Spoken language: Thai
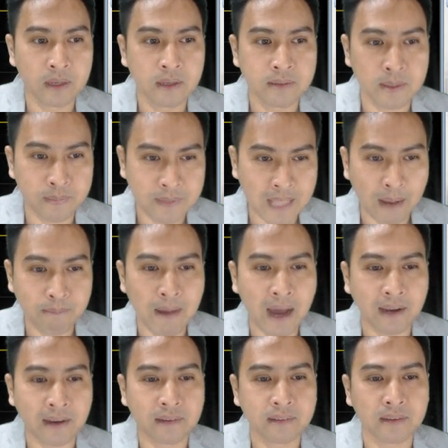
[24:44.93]
13บา
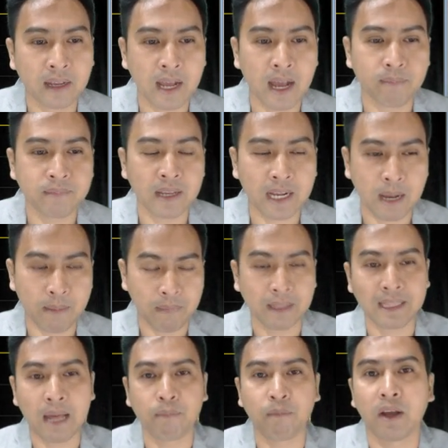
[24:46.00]
ท นะครับอย่ากลับมา
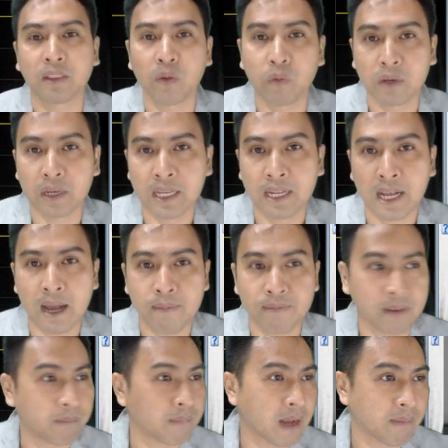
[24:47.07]
ต่ำกว่าตรงนี้นะครับ
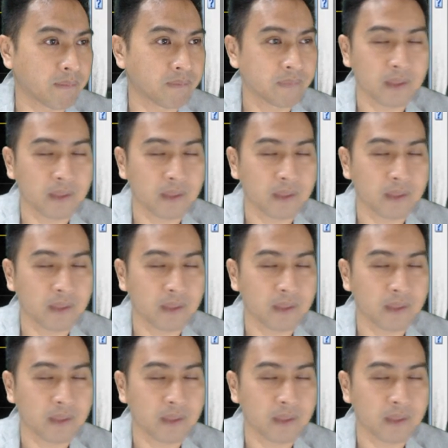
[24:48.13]
สำหรับ